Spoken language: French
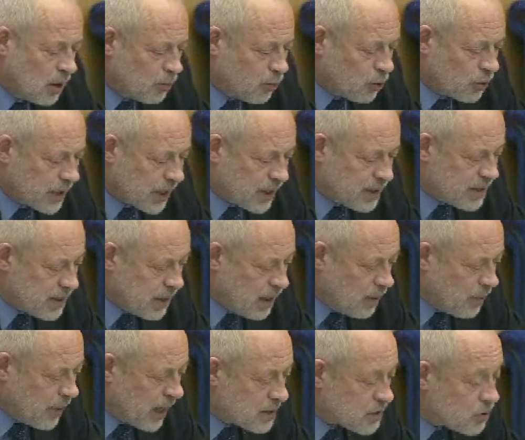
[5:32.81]
pour dresser
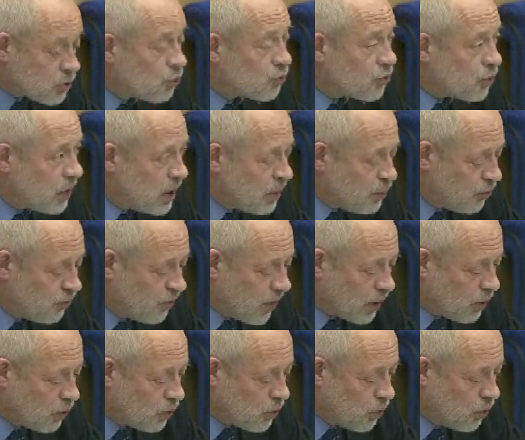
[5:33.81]
les masses contre les
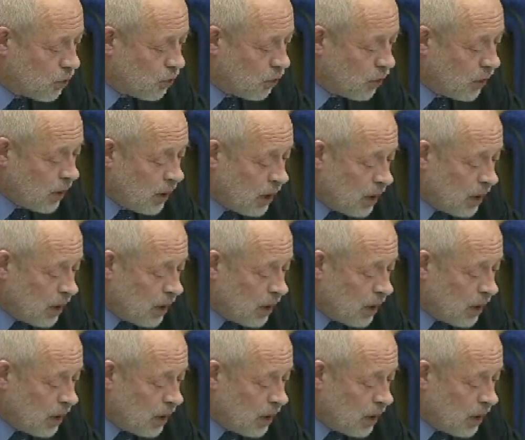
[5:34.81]
pouvoirs locaux